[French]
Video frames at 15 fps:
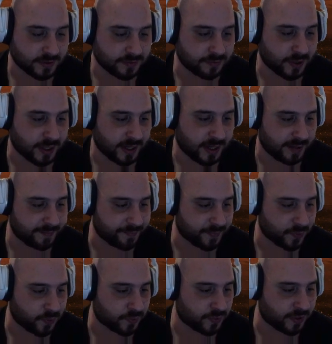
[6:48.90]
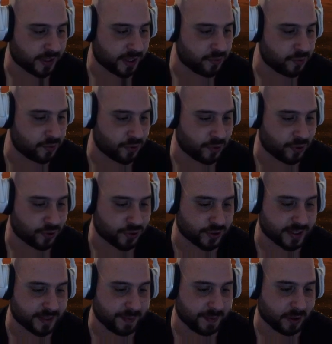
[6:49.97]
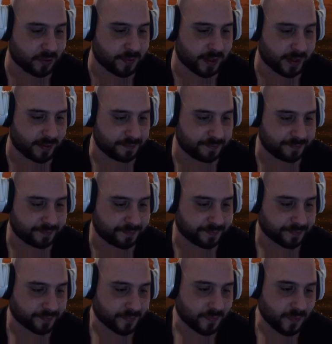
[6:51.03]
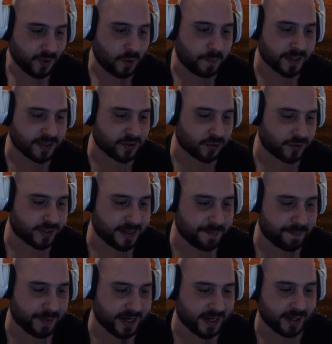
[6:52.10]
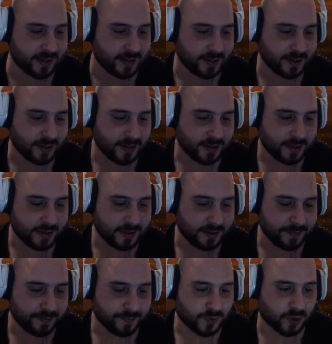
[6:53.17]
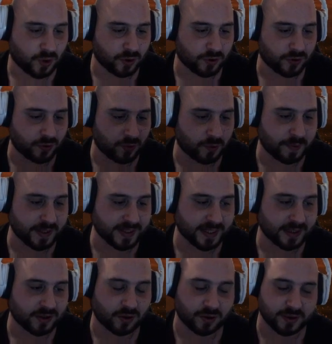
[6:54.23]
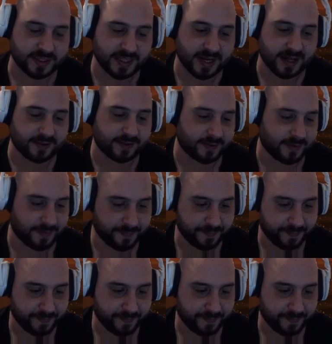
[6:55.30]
Voilà, on en a eu euh, je ne sais pas combien. On passe sur le deuxième palier. 30, on passe à 34.